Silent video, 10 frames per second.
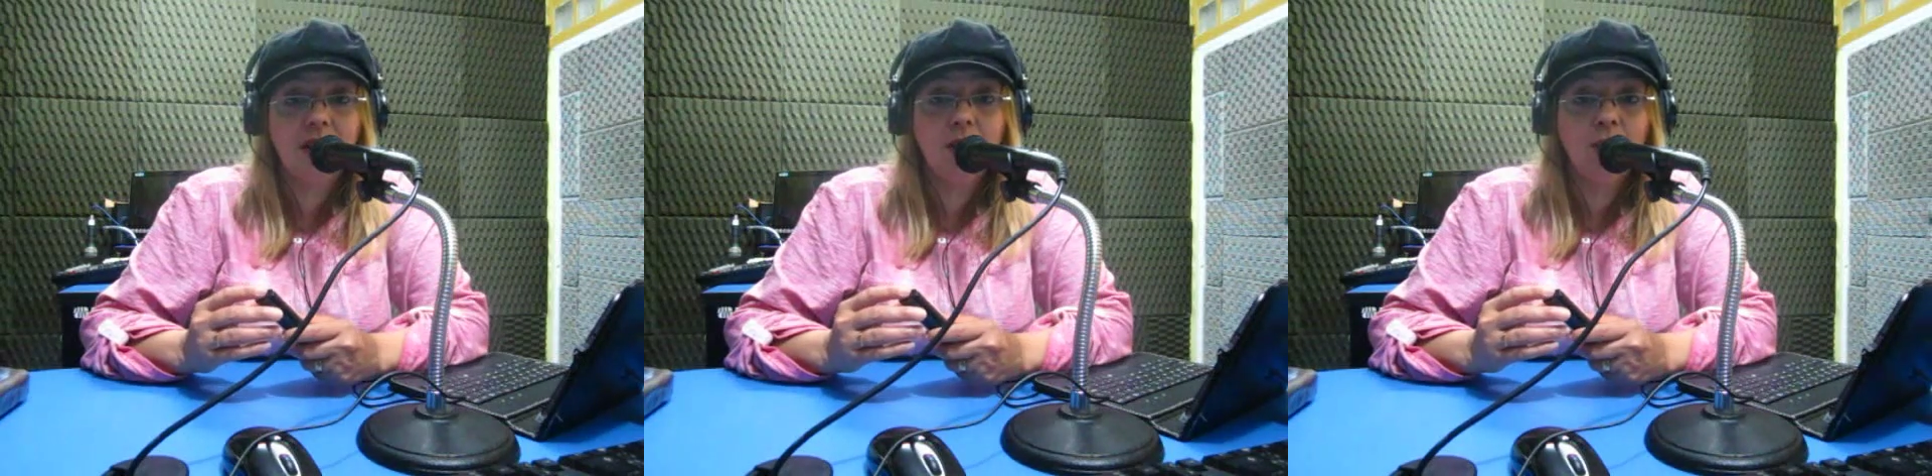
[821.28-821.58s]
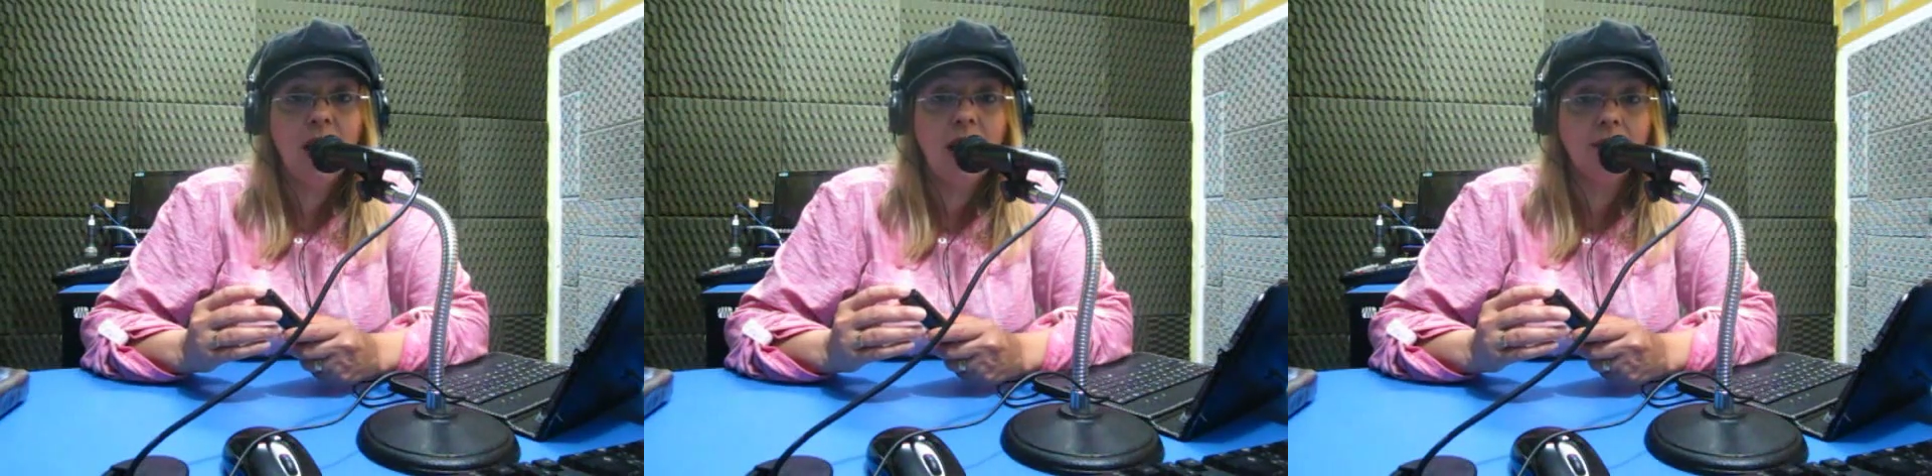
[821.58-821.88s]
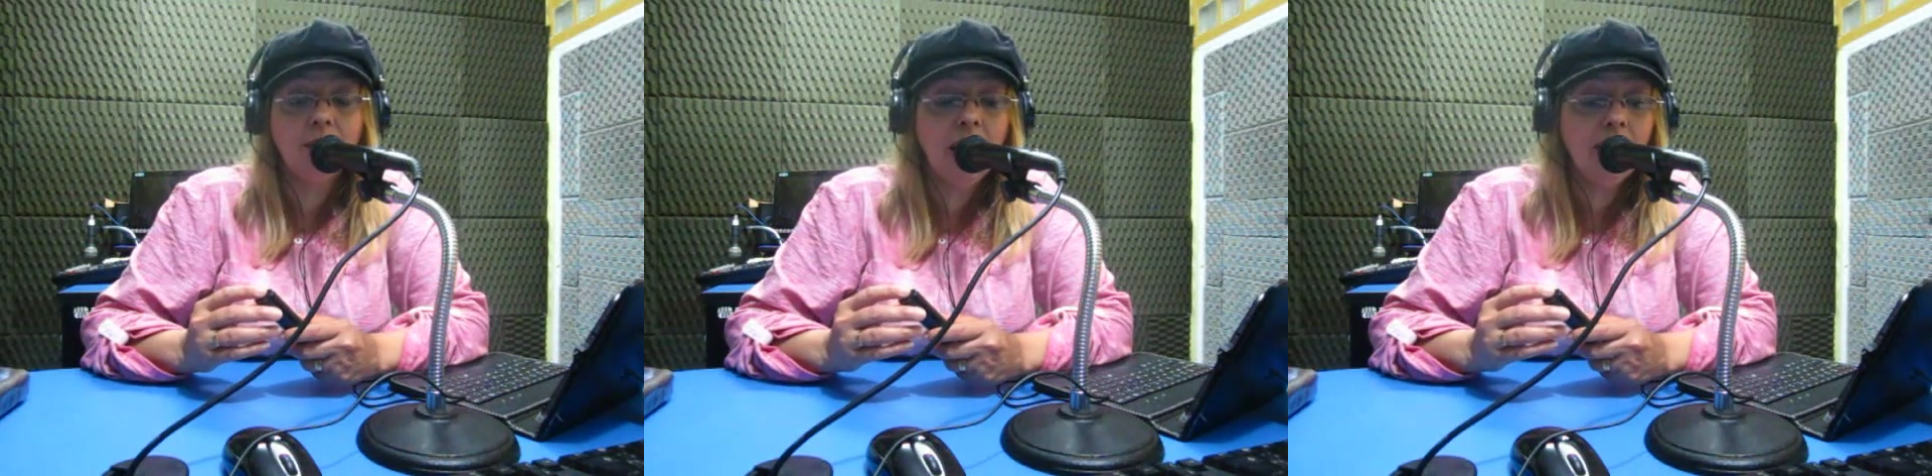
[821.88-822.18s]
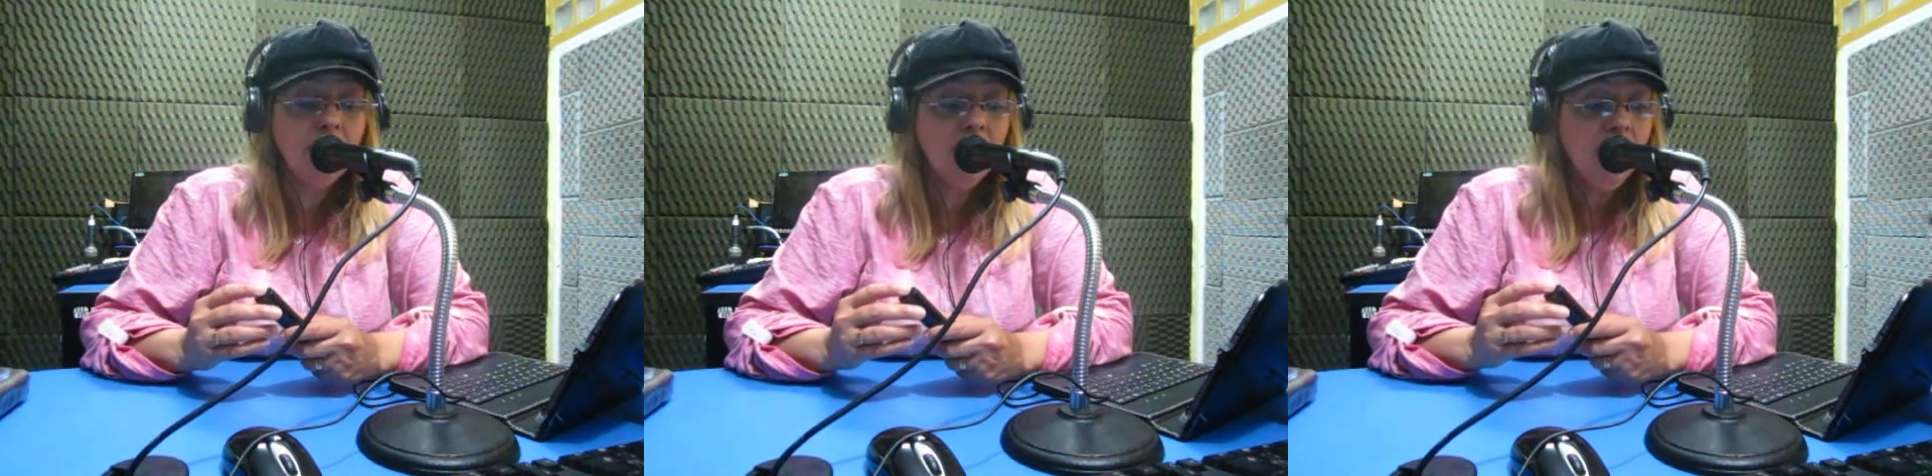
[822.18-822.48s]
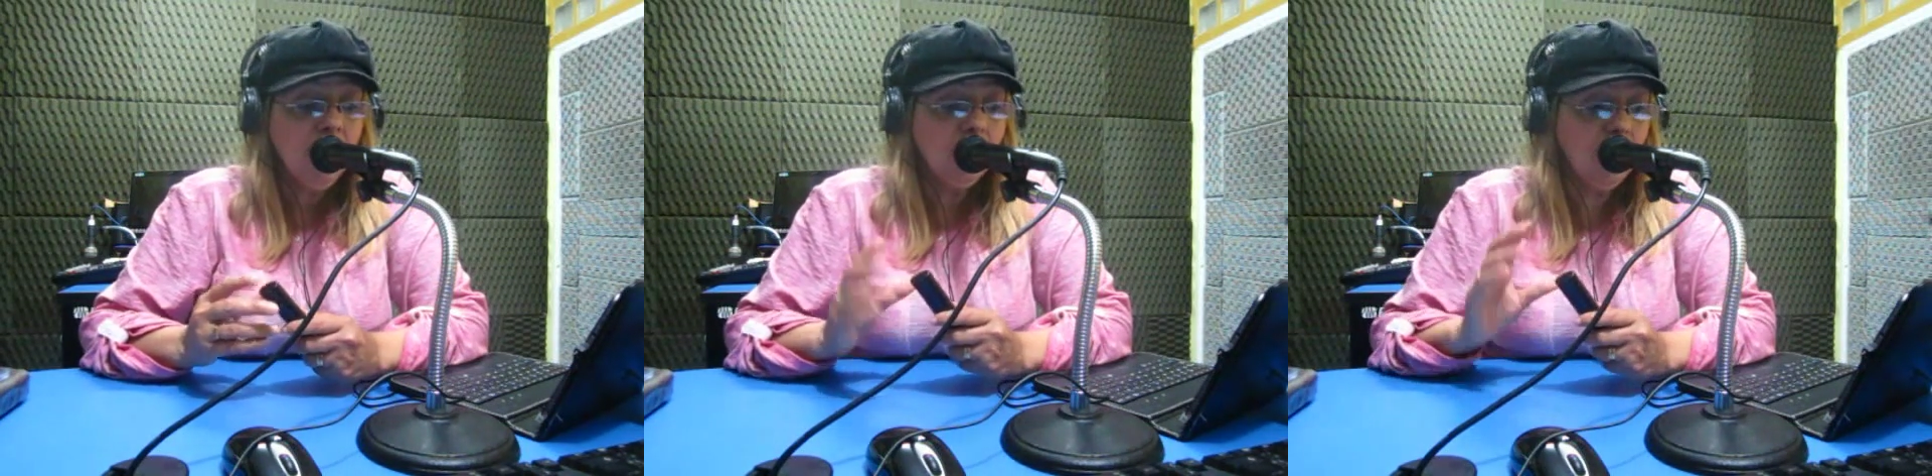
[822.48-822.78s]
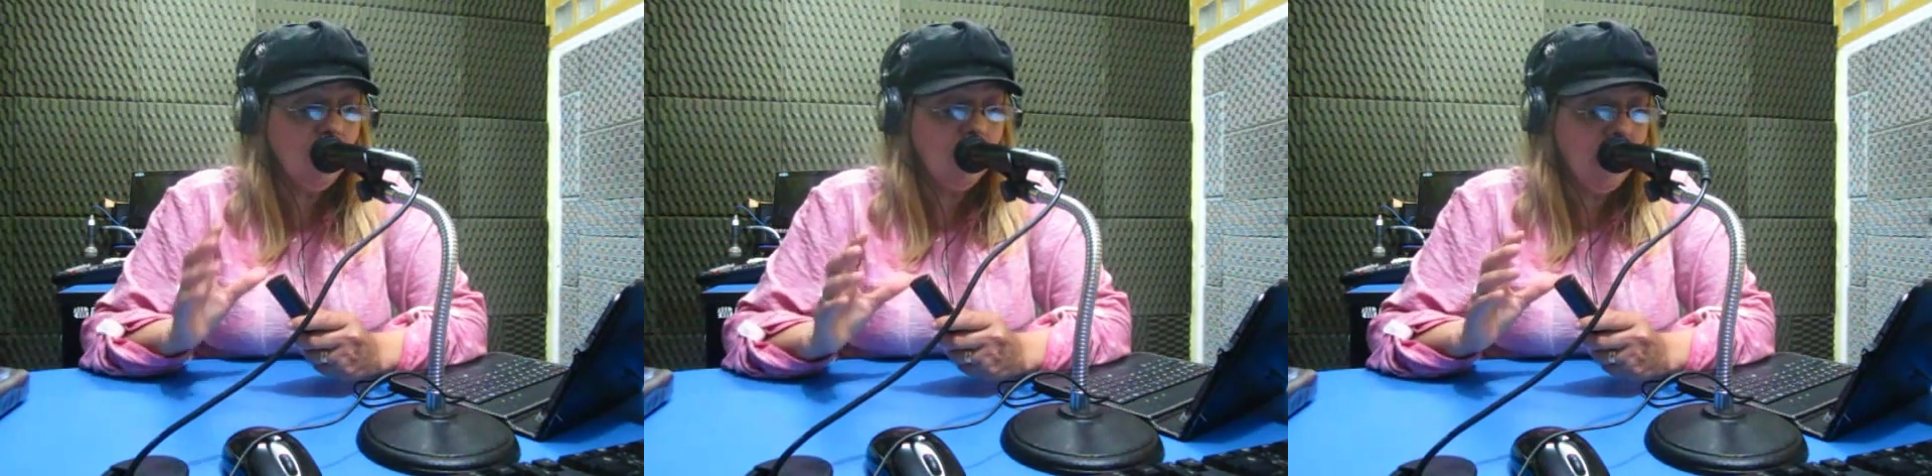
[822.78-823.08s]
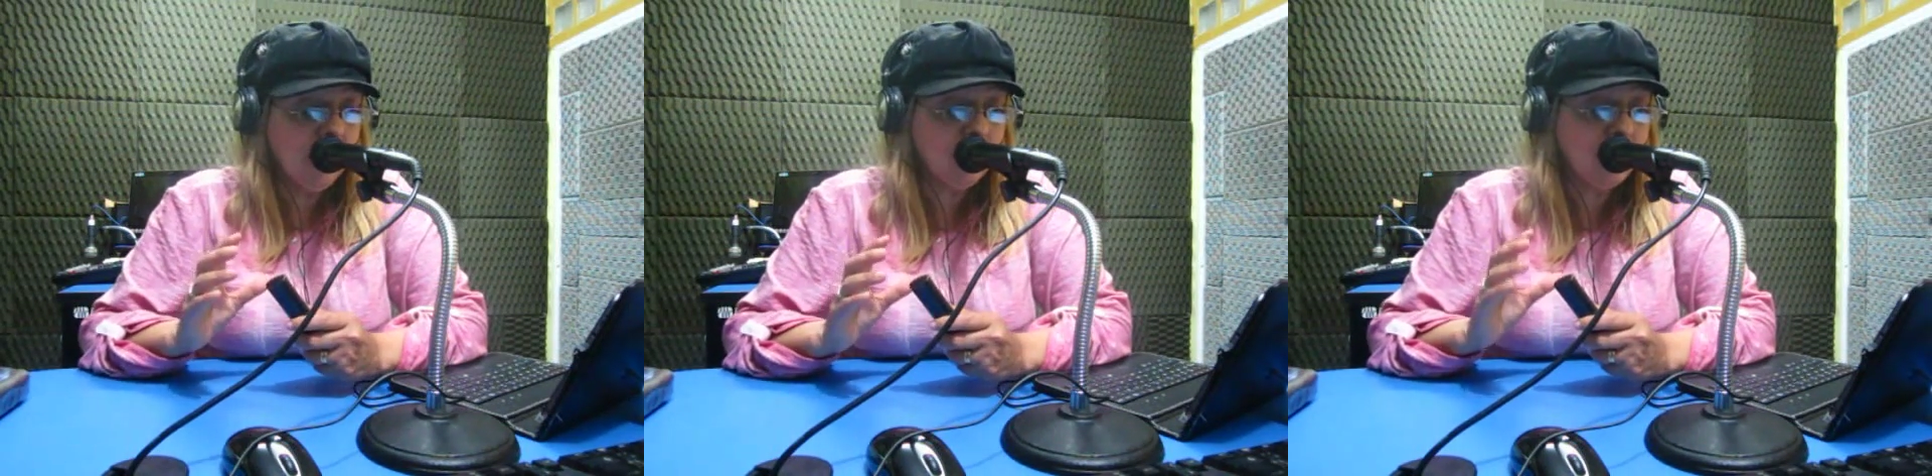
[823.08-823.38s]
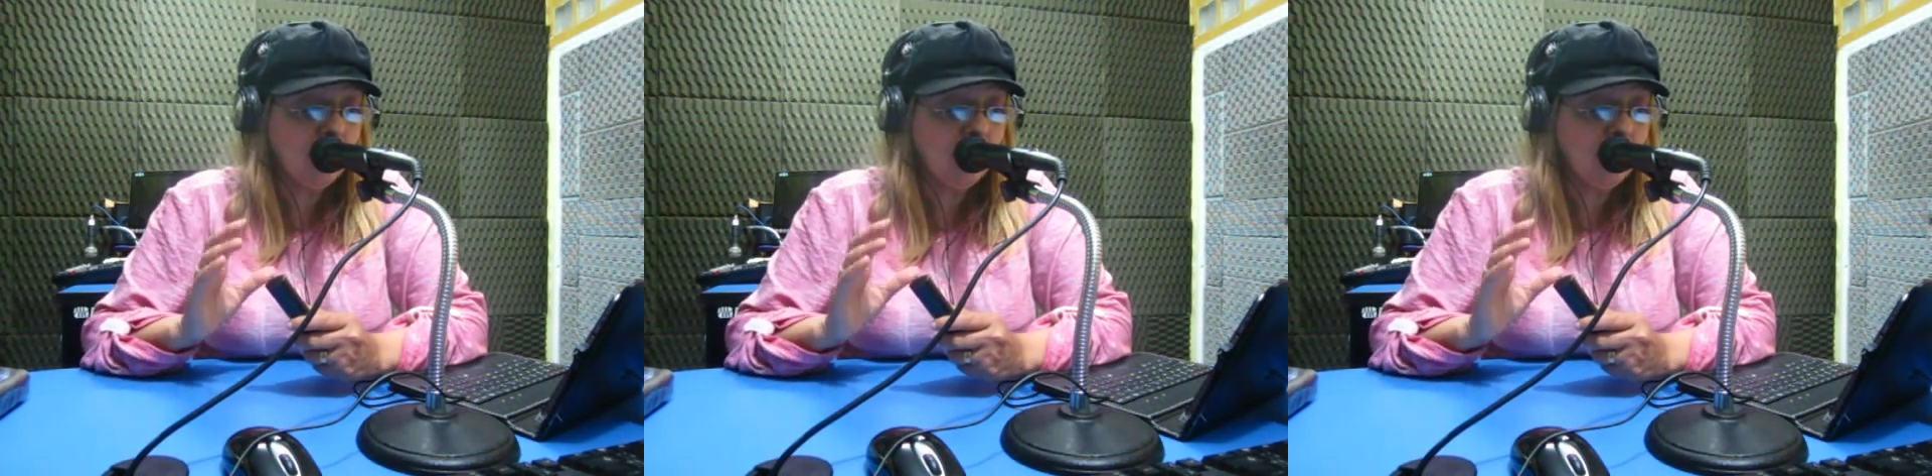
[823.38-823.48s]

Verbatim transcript: naquele lugar, não é? Então, amados,